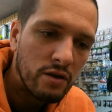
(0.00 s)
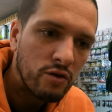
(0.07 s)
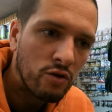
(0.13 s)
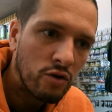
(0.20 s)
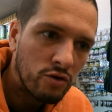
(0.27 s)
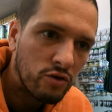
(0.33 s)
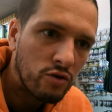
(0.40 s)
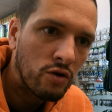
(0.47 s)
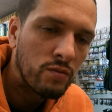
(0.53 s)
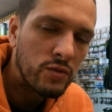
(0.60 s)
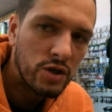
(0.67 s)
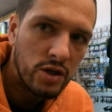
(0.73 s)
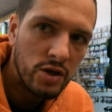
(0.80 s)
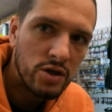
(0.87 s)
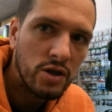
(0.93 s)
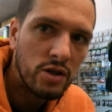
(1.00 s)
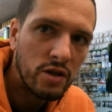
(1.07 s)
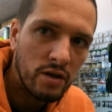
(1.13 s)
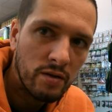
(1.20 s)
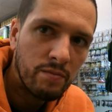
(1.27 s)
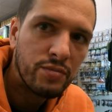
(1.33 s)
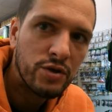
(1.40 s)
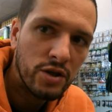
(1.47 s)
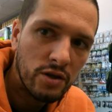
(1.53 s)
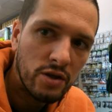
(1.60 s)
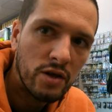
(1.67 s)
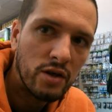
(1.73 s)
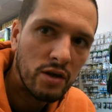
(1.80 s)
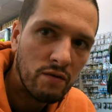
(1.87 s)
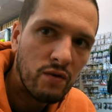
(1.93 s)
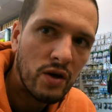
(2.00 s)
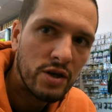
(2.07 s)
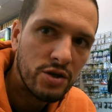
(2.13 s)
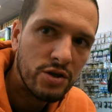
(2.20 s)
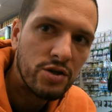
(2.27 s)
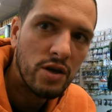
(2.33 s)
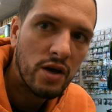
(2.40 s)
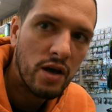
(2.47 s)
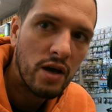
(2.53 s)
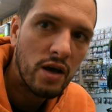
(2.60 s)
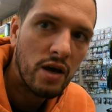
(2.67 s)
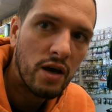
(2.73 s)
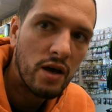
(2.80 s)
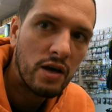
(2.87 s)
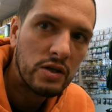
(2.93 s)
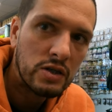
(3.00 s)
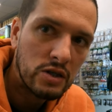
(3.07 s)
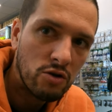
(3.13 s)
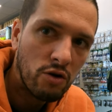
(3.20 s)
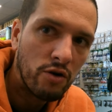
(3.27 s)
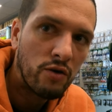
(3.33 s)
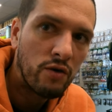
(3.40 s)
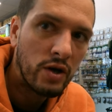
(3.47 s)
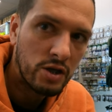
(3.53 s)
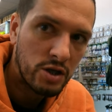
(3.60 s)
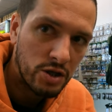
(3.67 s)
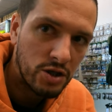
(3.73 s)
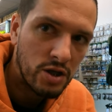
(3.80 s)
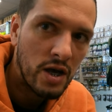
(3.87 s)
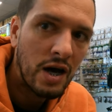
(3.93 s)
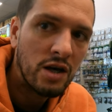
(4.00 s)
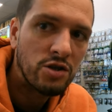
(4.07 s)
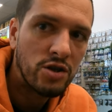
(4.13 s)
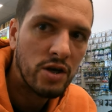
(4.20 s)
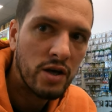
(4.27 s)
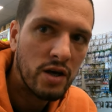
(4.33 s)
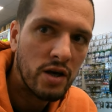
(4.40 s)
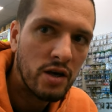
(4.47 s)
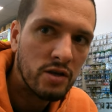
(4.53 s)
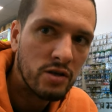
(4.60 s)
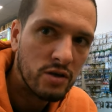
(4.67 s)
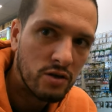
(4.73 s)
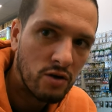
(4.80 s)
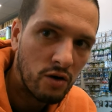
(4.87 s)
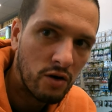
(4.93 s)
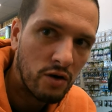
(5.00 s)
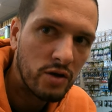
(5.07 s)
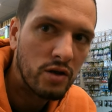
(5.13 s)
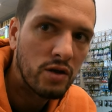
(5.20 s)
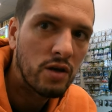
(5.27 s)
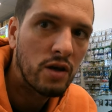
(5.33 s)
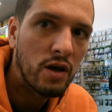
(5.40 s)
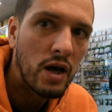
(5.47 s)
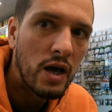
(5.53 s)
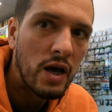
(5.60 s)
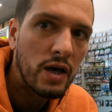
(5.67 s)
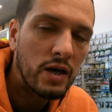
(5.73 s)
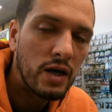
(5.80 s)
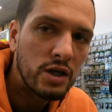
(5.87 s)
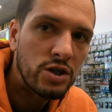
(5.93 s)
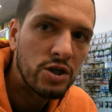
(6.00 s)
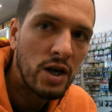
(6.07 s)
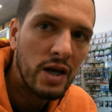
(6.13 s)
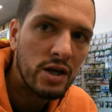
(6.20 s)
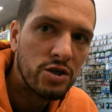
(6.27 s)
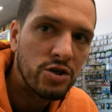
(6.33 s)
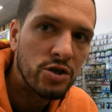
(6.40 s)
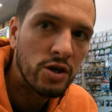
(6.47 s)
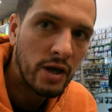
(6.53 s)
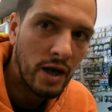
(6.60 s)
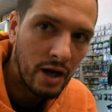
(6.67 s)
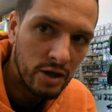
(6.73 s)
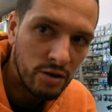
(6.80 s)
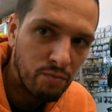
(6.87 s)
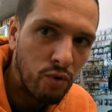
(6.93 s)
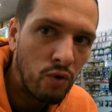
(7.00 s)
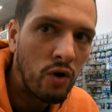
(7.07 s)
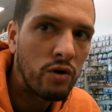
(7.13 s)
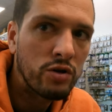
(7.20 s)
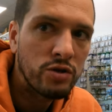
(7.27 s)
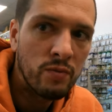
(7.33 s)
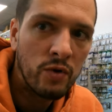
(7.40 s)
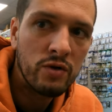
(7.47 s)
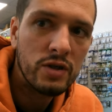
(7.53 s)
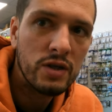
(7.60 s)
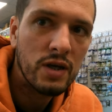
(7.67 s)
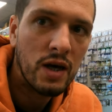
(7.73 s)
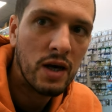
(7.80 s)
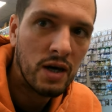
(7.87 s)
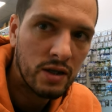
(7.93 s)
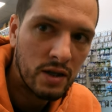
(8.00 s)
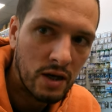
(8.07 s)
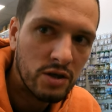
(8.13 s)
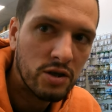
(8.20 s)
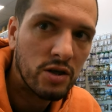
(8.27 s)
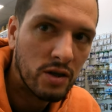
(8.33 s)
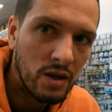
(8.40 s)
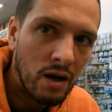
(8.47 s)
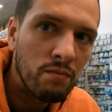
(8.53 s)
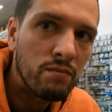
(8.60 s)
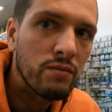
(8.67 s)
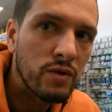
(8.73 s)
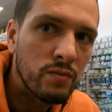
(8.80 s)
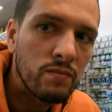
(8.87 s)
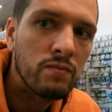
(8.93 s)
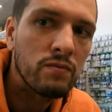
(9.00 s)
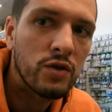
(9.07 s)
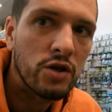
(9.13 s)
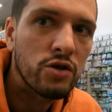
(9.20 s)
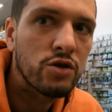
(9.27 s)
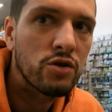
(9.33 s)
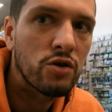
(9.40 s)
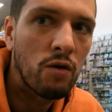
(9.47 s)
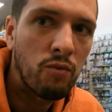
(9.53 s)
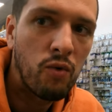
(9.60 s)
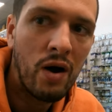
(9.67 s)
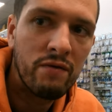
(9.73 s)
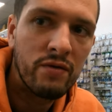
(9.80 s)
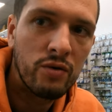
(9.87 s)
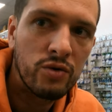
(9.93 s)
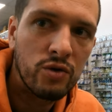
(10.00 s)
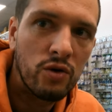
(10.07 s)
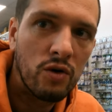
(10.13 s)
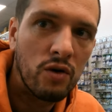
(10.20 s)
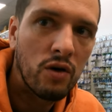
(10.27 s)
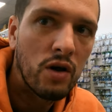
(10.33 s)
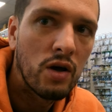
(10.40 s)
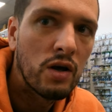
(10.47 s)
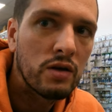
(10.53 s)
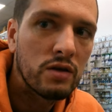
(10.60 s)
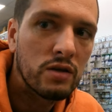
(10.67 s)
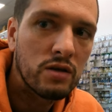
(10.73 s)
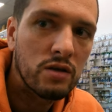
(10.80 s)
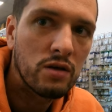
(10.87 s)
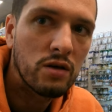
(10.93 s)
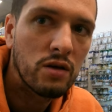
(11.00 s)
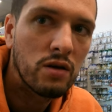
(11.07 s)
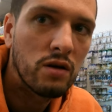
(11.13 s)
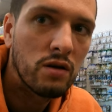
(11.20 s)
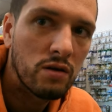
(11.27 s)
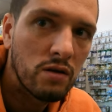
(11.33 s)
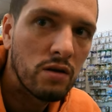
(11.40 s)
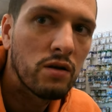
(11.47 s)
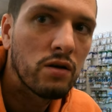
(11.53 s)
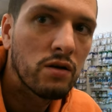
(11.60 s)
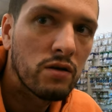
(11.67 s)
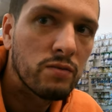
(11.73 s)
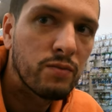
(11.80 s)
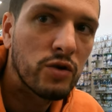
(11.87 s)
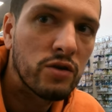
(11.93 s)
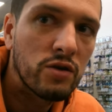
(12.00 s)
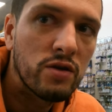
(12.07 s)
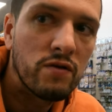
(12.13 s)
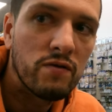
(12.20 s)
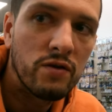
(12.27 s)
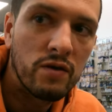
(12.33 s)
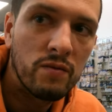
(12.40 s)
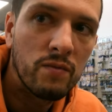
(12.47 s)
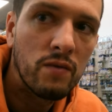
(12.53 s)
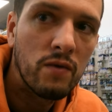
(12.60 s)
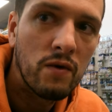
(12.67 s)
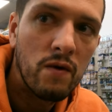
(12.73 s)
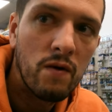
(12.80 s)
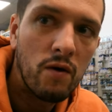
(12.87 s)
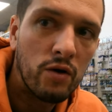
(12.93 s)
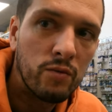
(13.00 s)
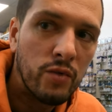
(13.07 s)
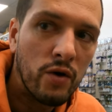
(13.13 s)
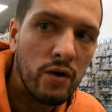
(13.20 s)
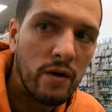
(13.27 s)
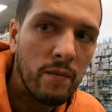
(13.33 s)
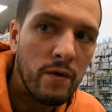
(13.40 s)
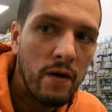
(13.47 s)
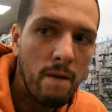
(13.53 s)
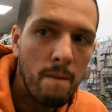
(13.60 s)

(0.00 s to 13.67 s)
no to myślę, że ty, przy tych właśnie stoją jakieś jazie, stoi jakiś leszczyk, jakaś płoć morska, także tam bym też obławiał to z, z pozytywnym odbiorem, nie?